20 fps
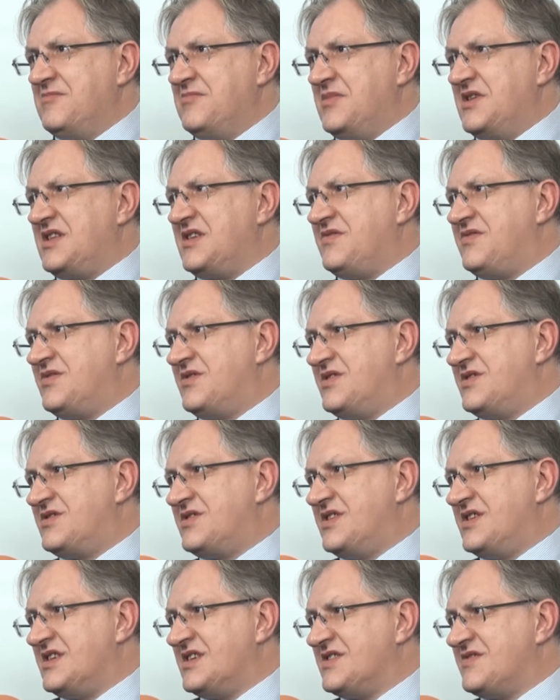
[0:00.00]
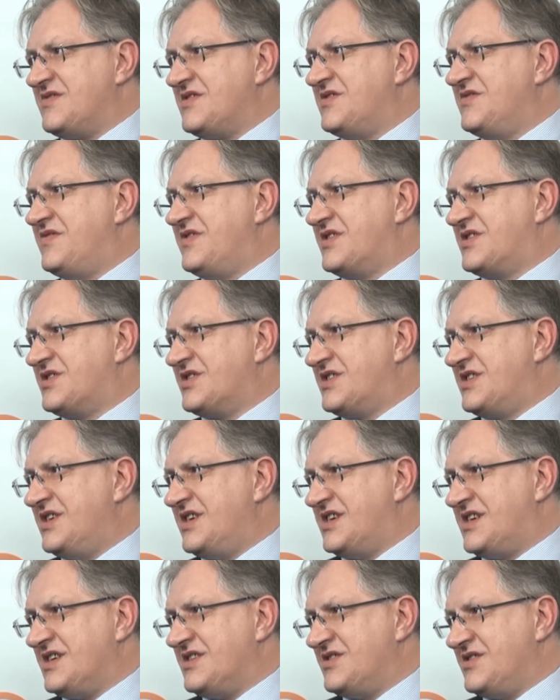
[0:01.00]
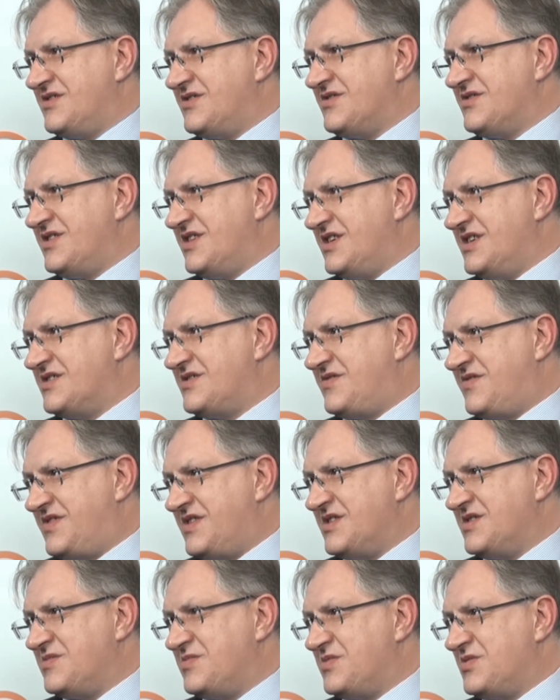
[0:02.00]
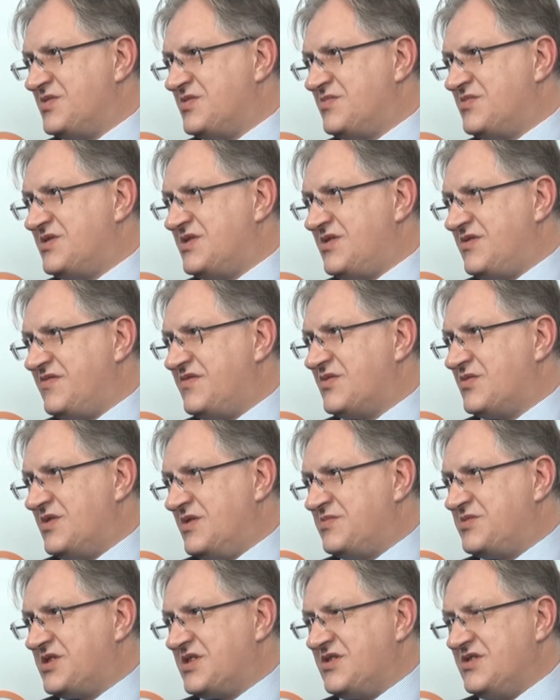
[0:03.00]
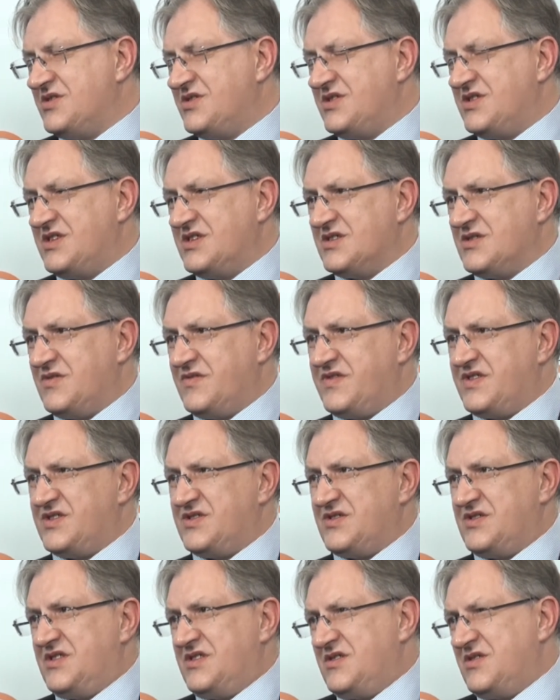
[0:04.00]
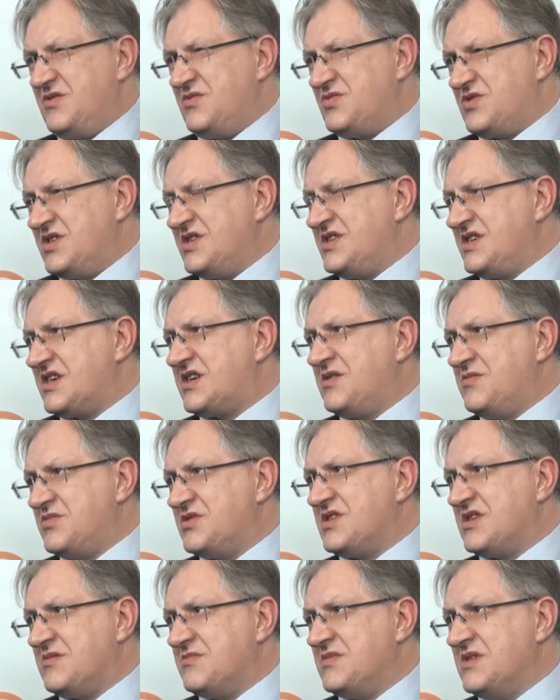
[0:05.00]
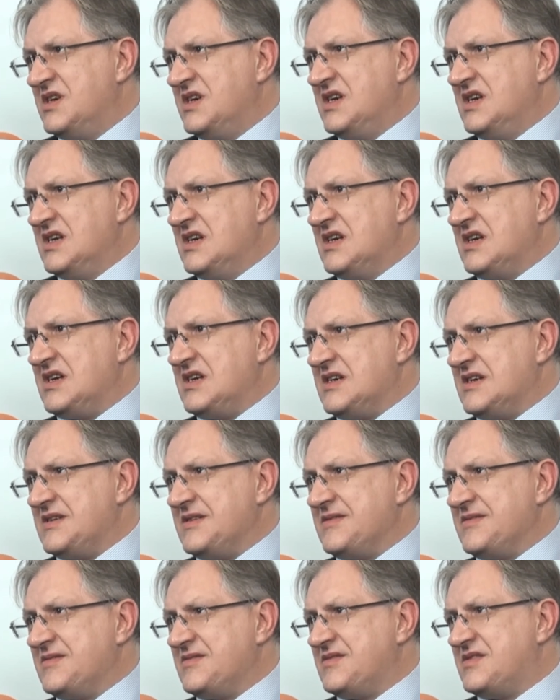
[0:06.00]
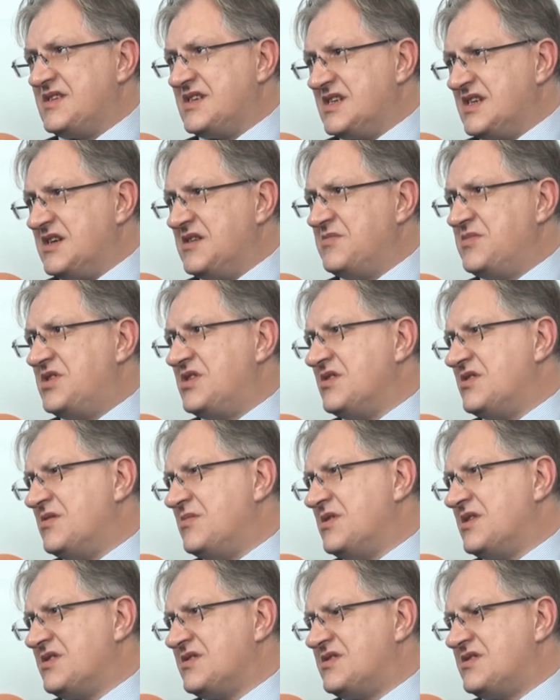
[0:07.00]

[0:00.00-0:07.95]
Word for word: metaforycznie nazwać wykrzyknika, że to nie jest w ten sposób, że to w ogóle przechodzi niezauważone, no już jest jakimś tam e, sygnałem i to chyba